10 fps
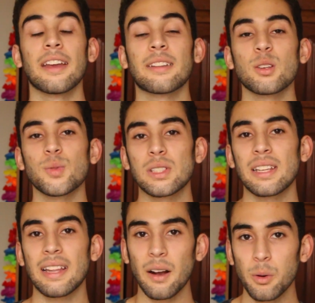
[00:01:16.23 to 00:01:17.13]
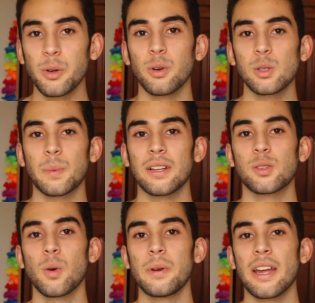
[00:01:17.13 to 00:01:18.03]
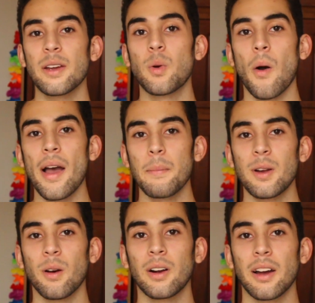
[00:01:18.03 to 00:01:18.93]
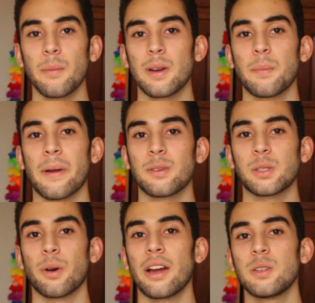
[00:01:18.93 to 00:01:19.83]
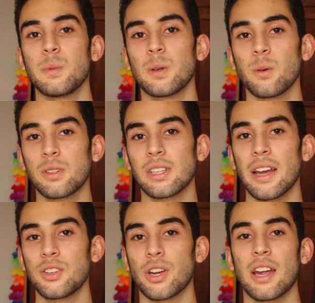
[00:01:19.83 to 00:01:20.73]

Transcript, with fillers: Então se você tá curioso para descobrir qual é a melhor câmera para o seu Redmi Note 7,